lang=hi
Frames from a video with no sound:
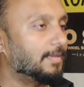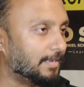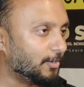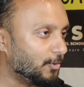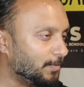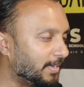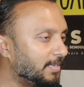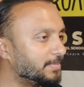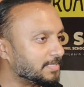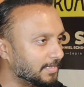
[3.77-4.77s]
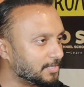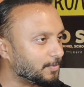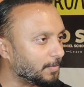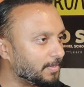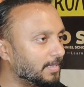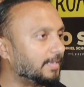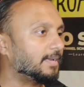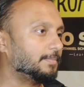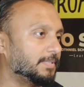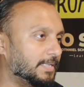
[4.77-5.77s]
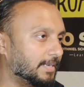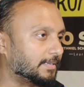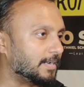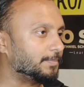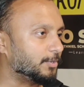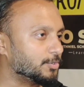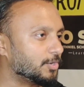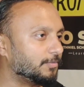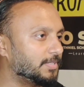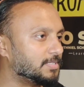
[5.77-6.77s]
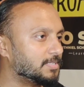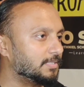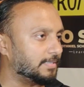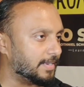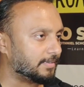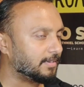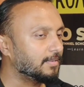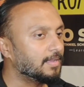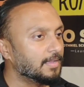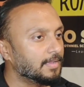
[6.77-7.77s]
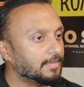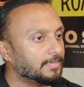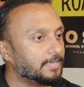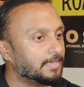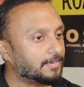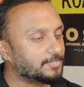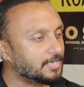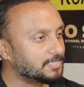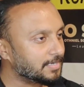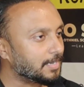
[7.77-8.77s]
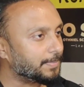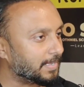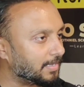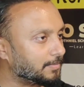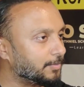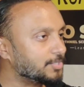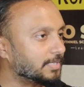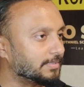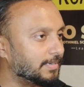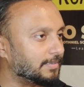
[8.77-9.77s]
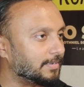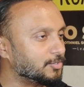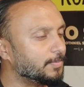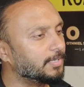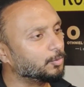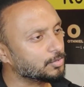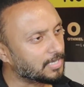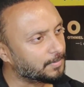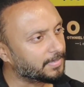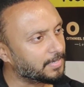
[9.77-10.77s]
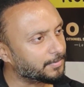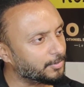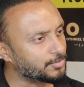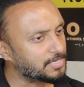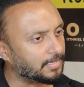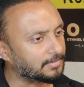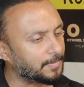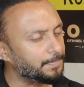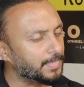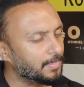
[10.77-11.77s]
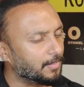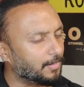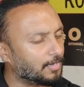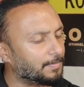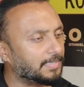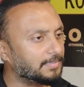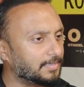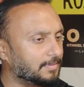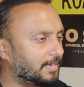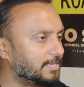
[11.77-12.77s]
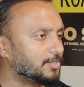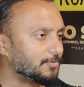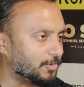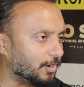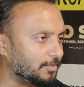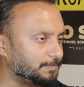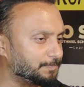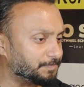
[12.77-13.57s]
हेलो माय नेम इज़ नाजल बॉबी एंड आई एम द डायरेक्टर एंड प्रोड्यूसर ऑफ दिस थिएटर ये कृष्ण हिस्ट्री का पहला म्यूज़िकल थिएटर है जो मैंने दो साल पहले प्रोड्यूस किया था और बाय द ग्रेस ऑफ गॉड